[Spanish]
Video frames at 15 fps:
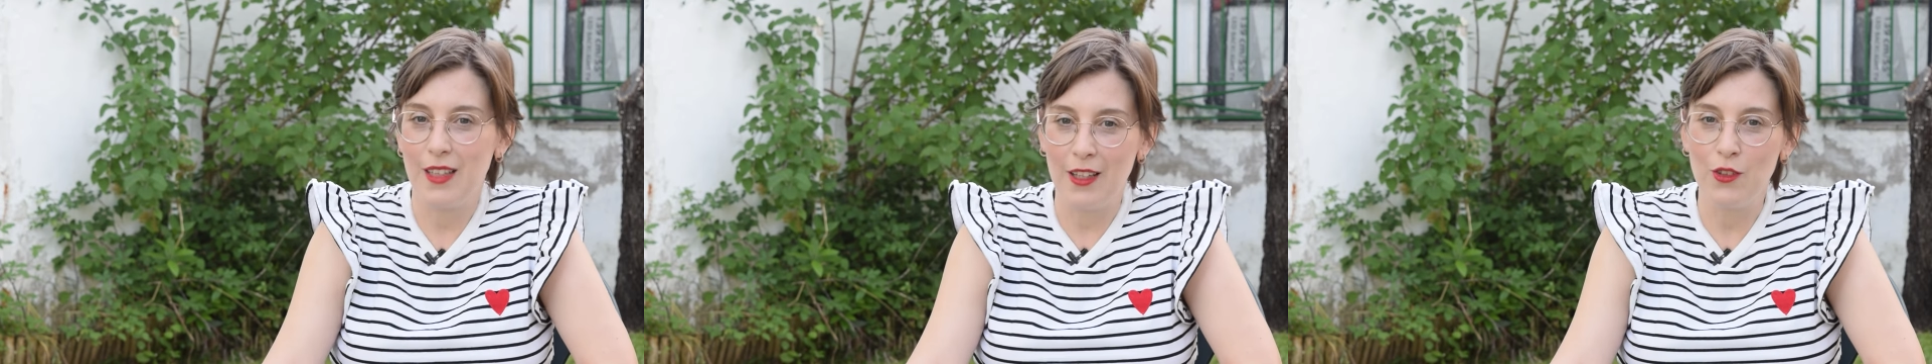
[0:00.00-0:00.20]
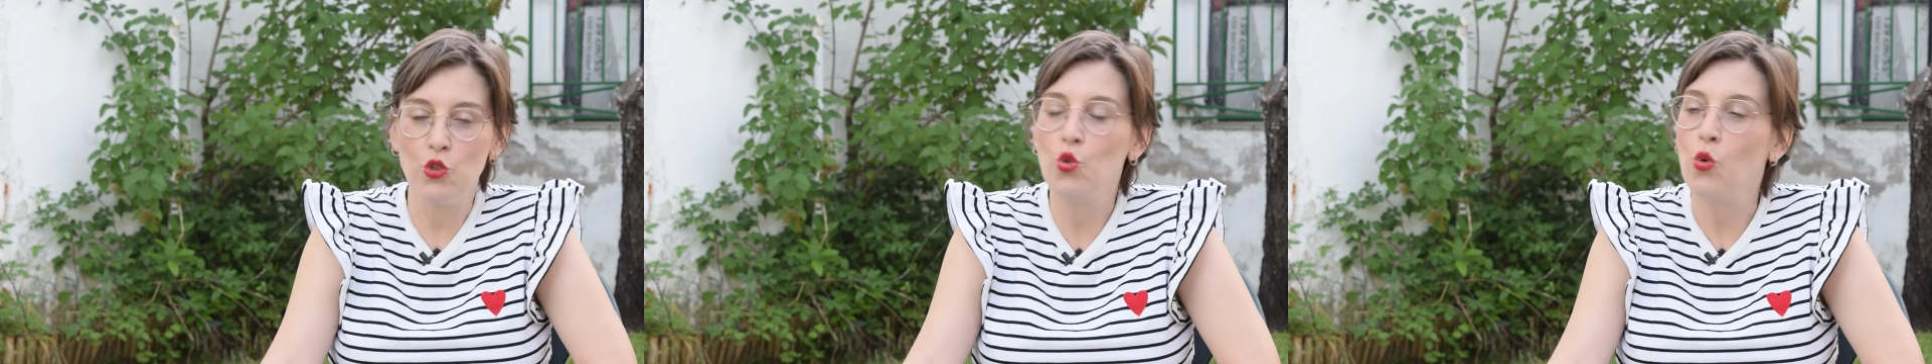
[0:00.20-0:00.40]

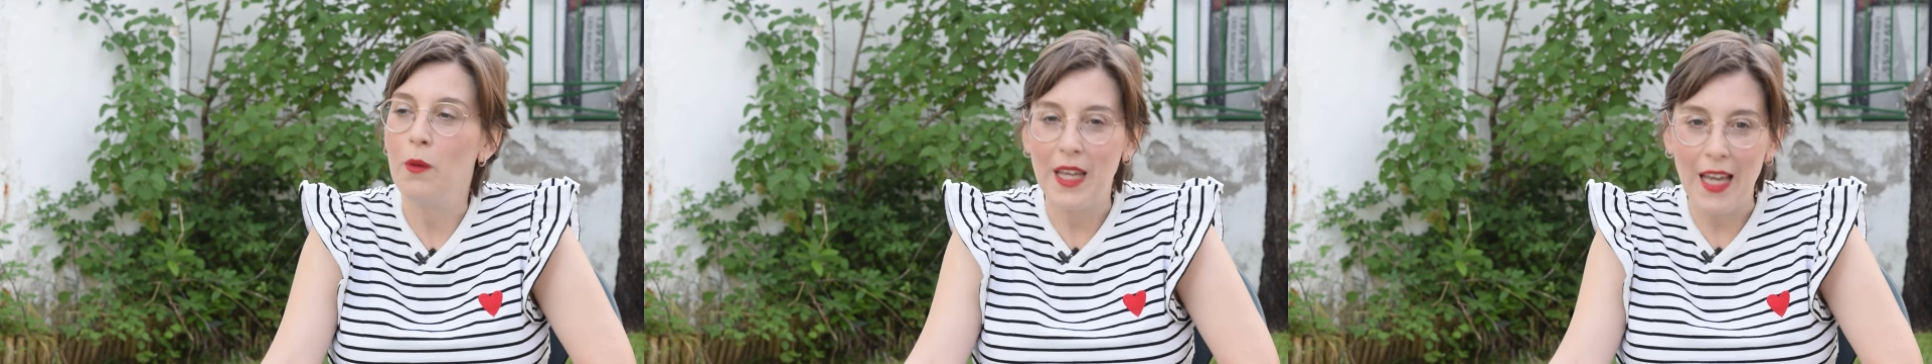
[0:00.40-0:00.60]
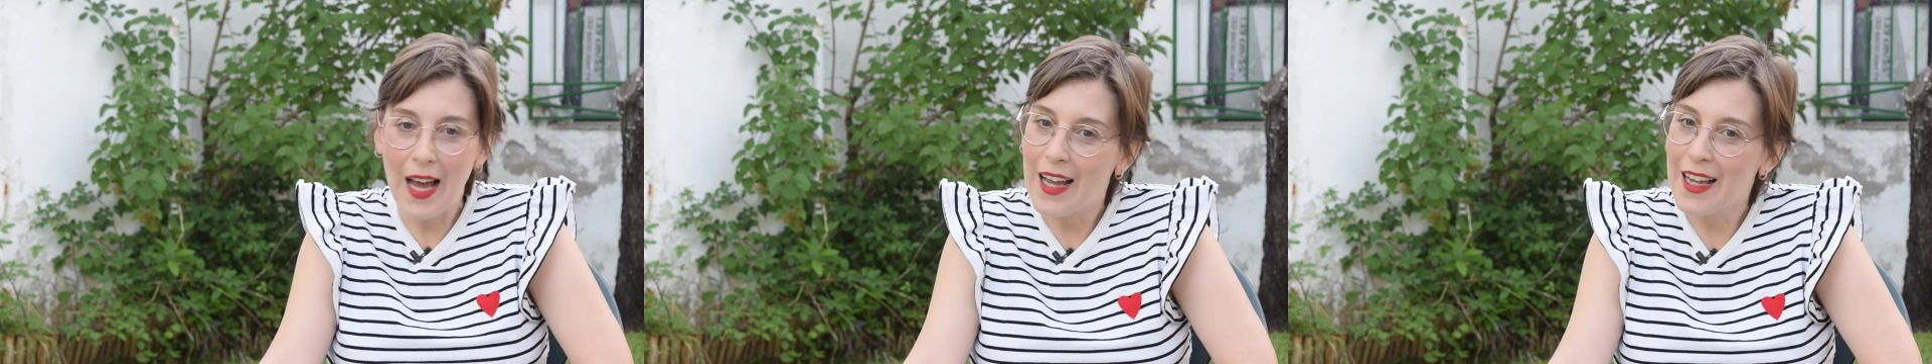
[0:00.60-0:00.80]
en tu
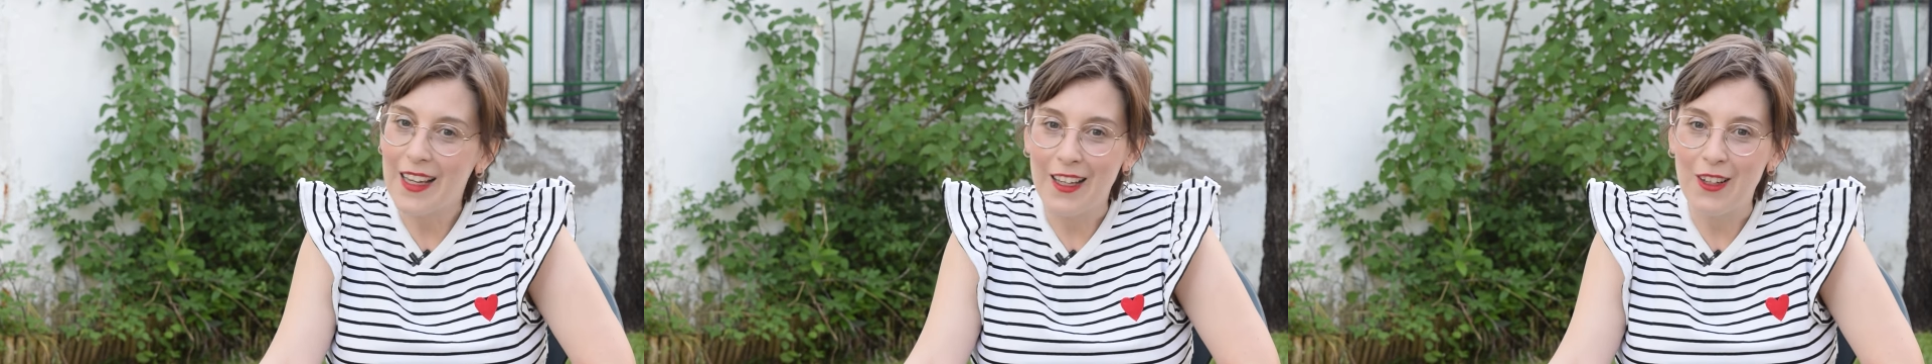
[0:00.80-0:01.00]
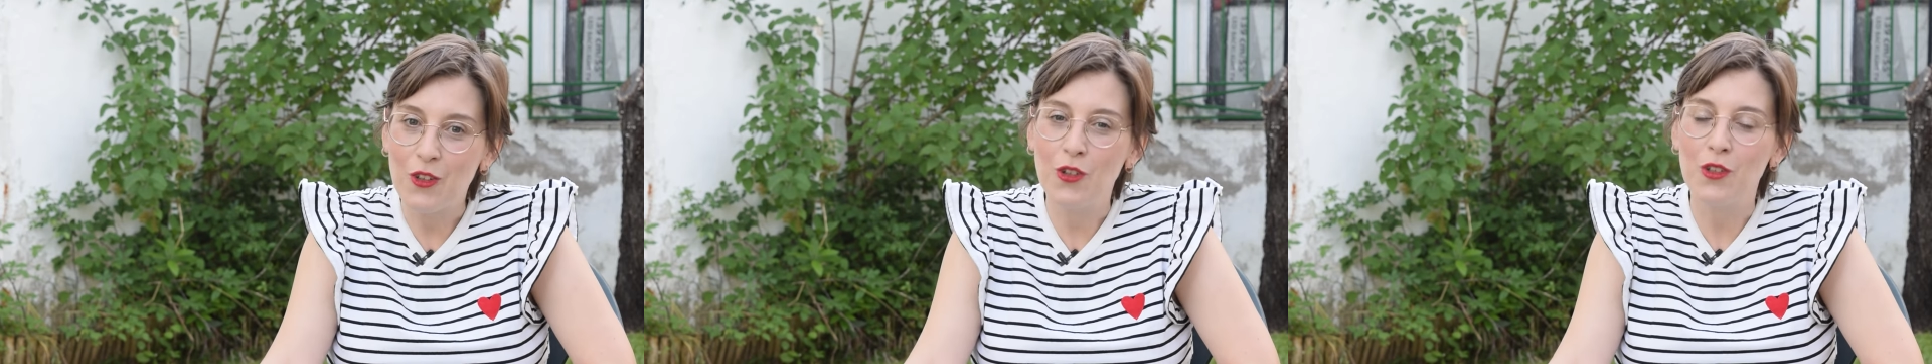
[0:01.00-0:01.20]

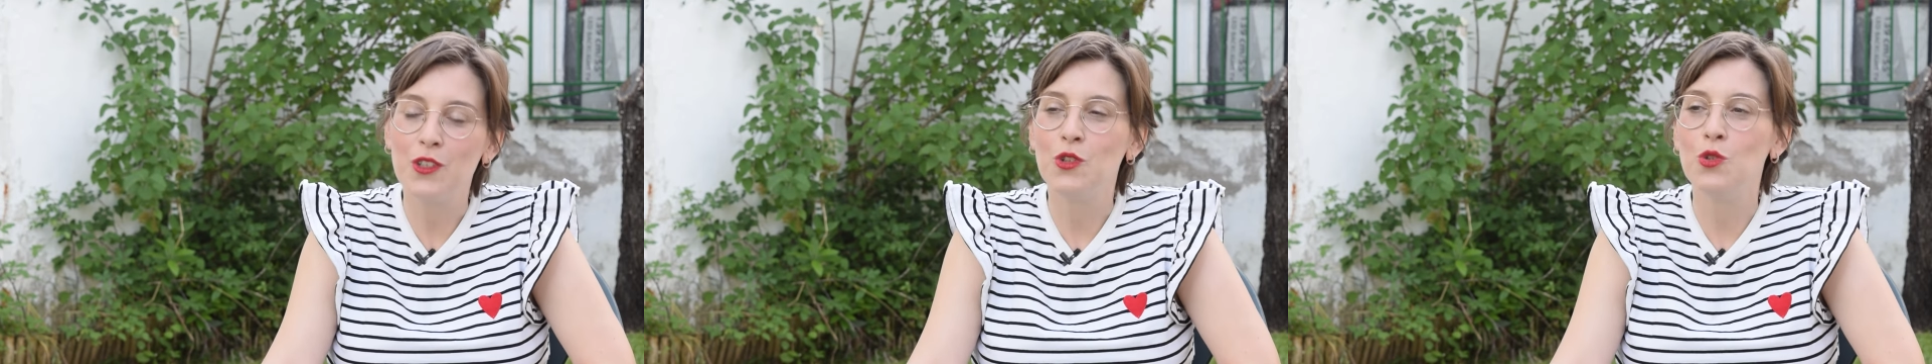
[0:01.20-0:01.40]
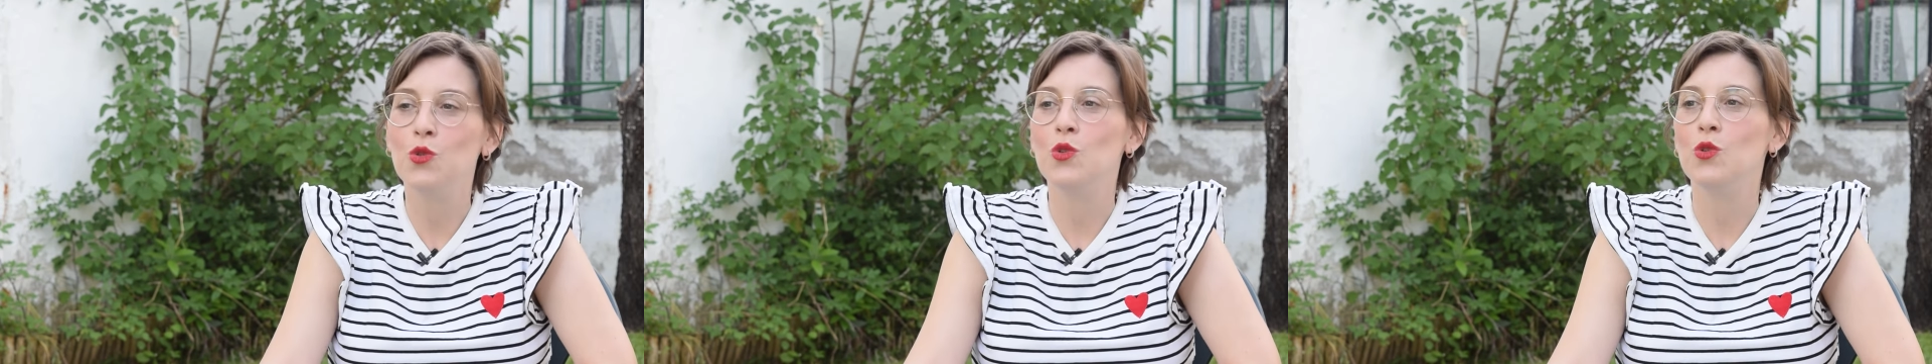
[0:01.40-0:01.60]
viaje, ¿no? En
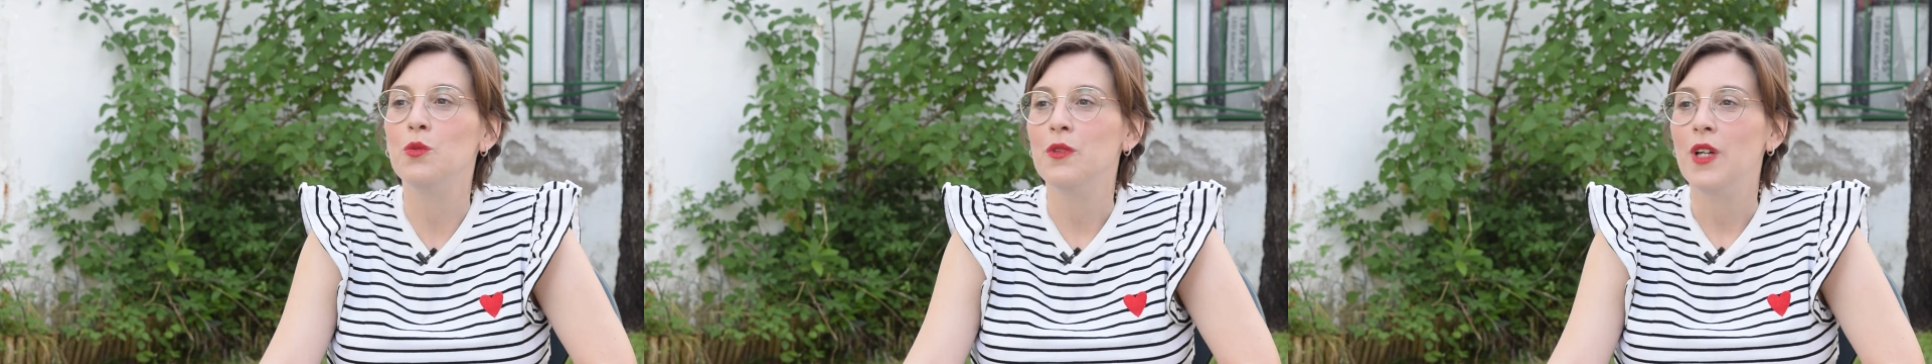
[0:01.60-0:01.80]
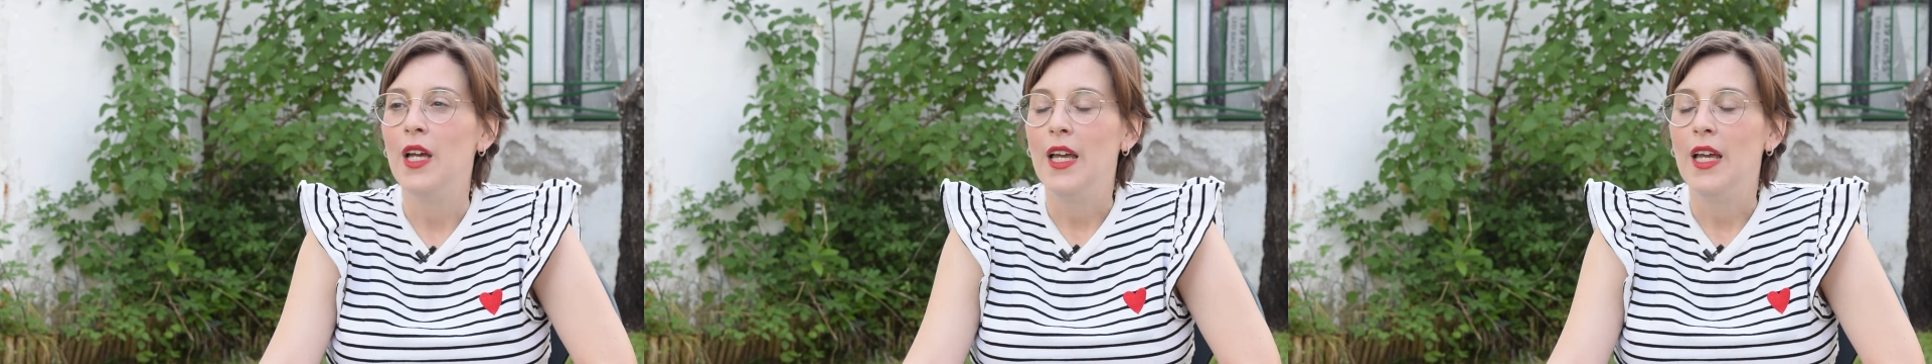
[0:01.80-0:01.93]
YouTube.